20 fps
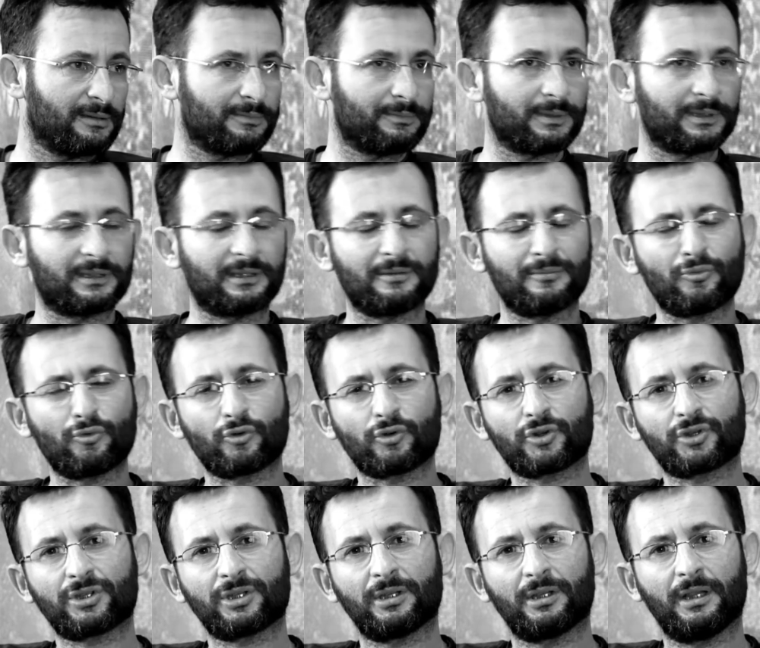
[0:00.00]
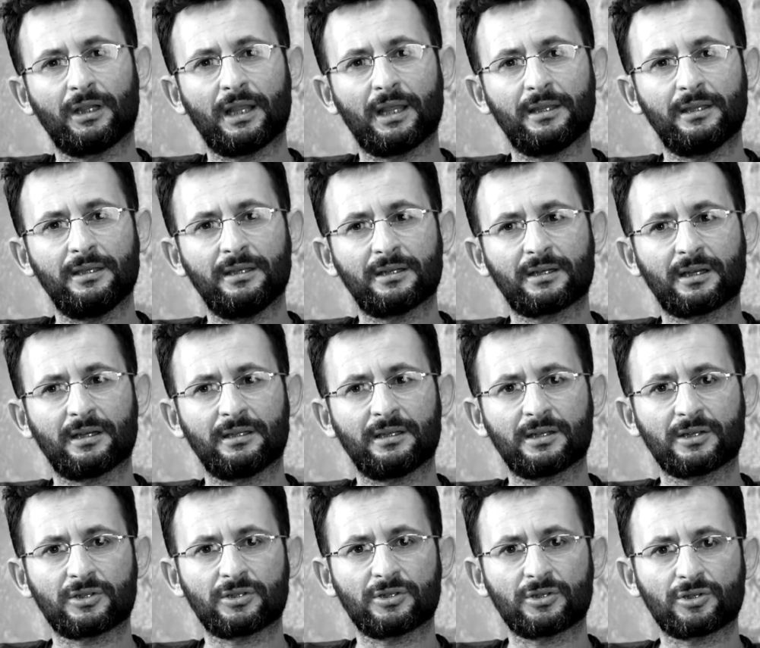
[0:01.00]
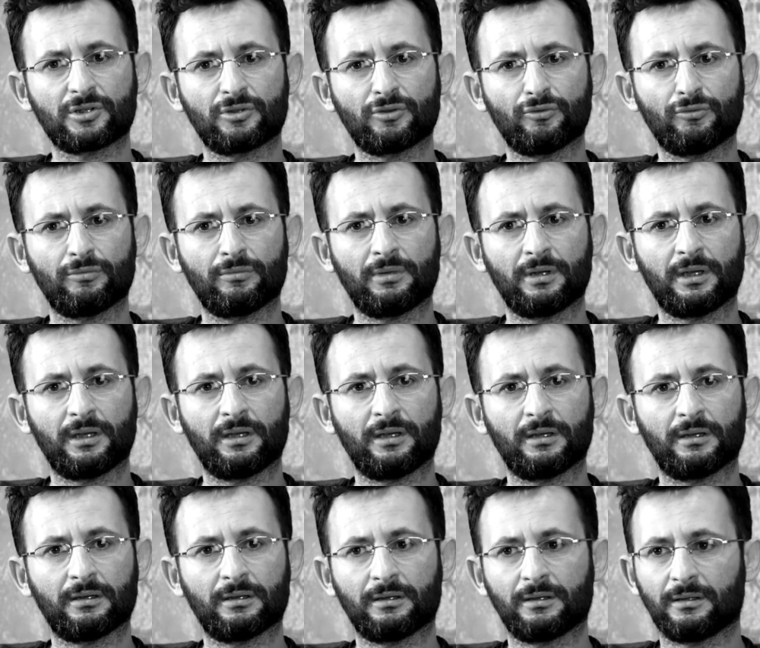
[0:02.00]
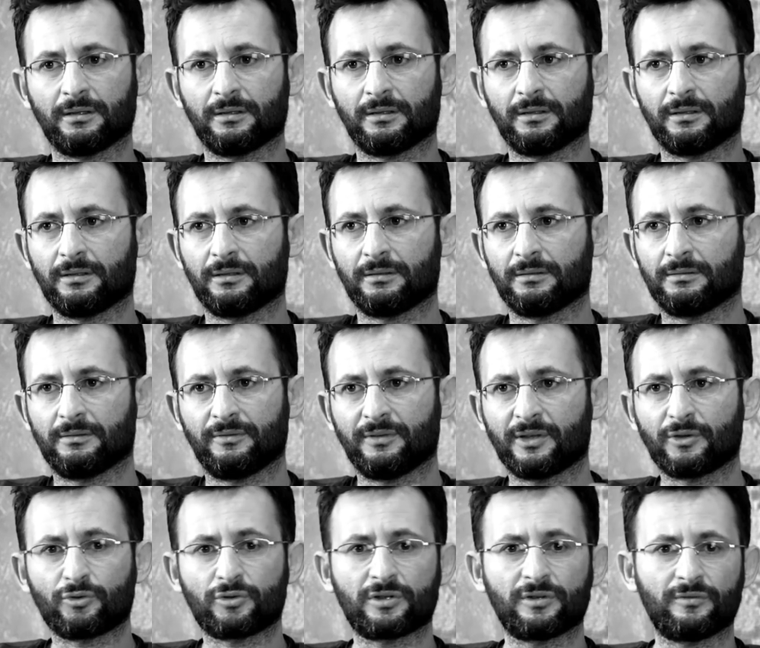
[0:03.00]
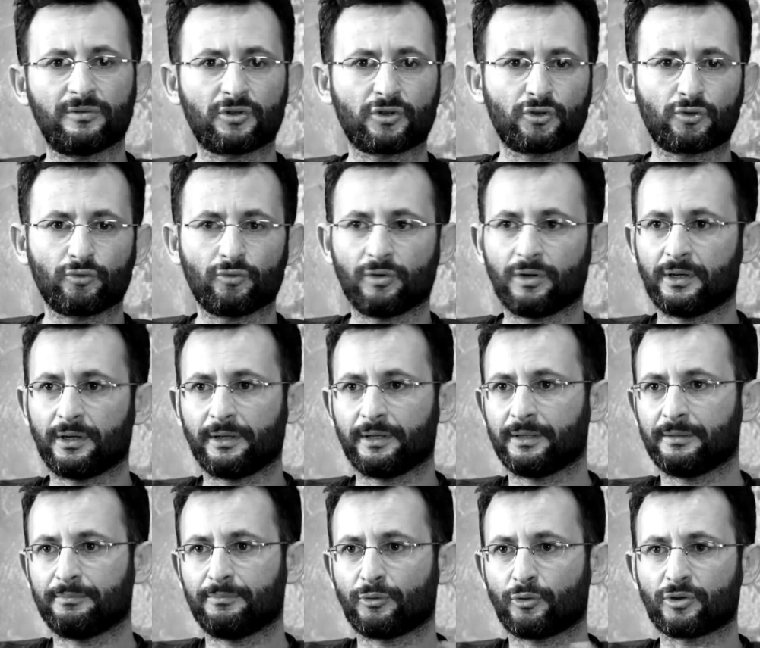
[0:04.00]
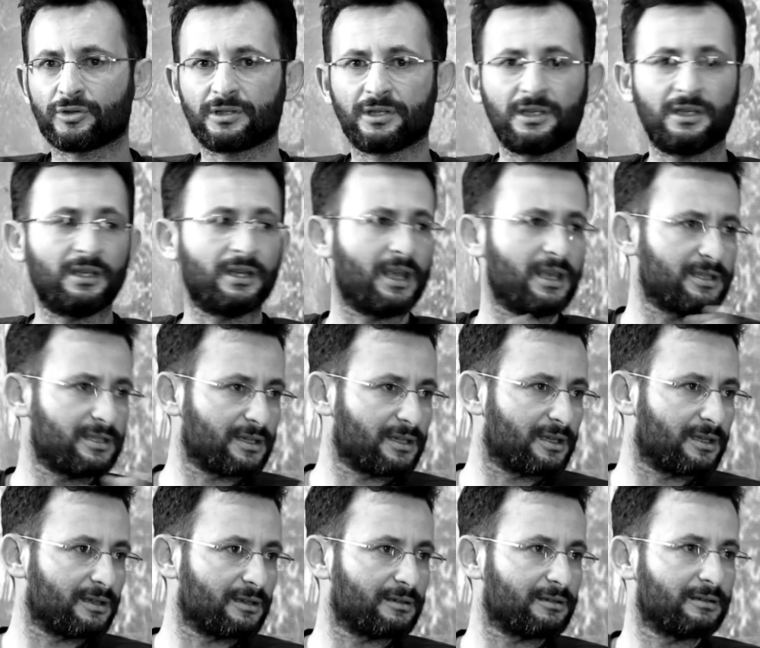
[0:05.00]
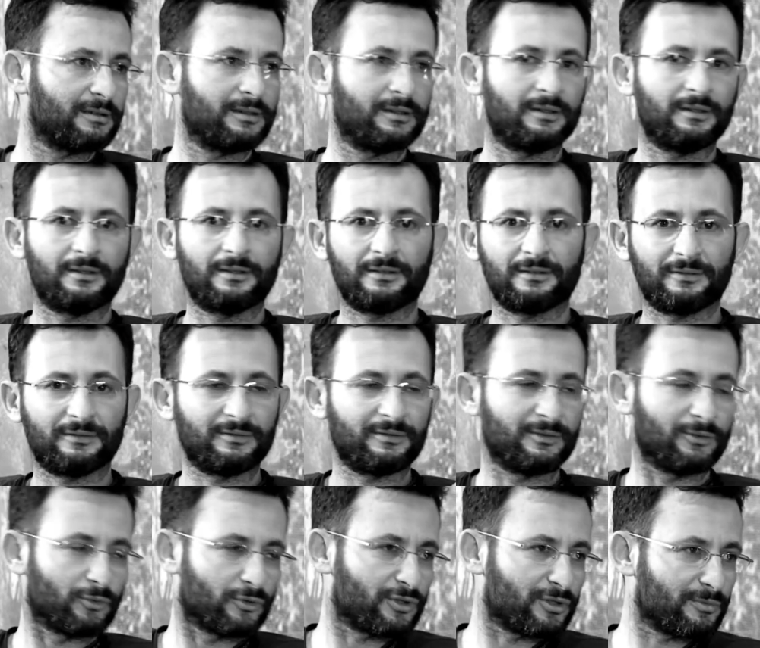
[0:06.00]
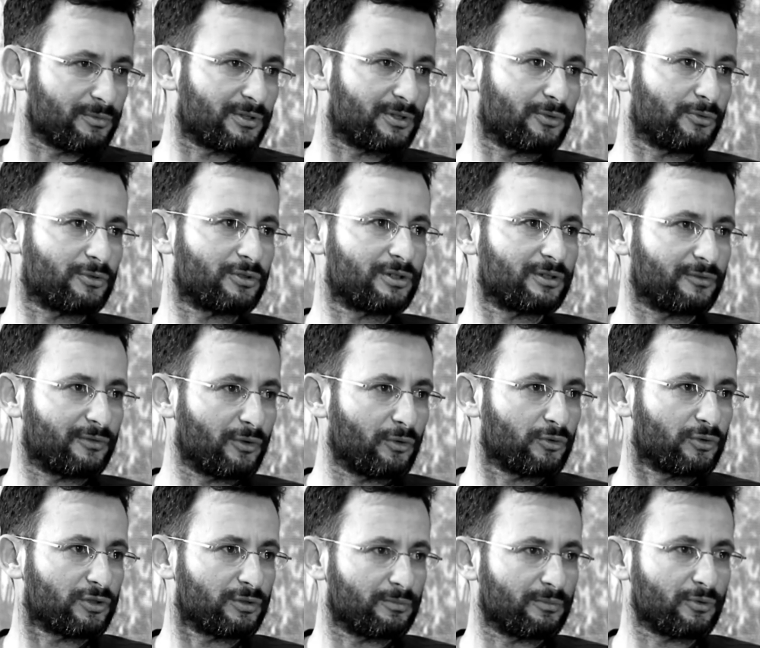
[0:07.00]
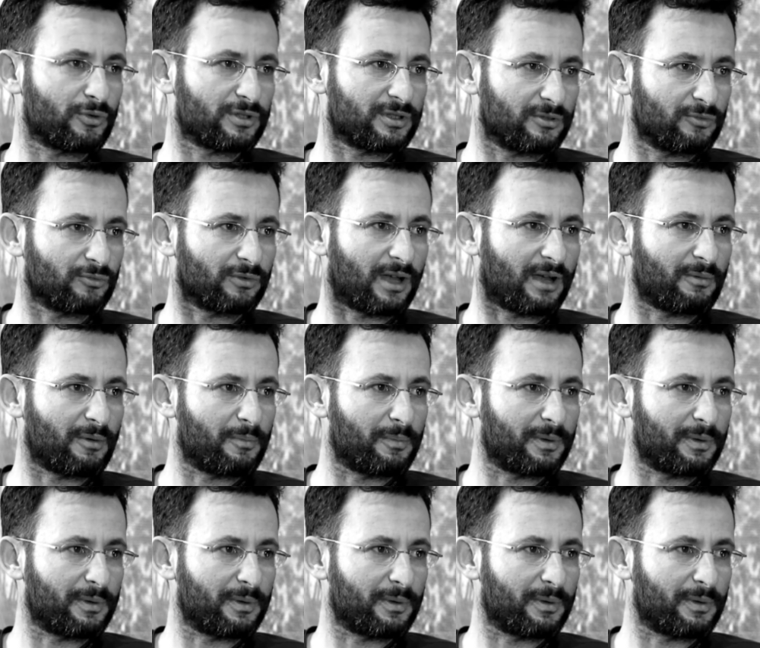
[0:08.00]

потому что для них, конечно же, ну мы, э, верующие в Ишуа, просто еретики, в лучшем случае, в худшем просто, ну, как бы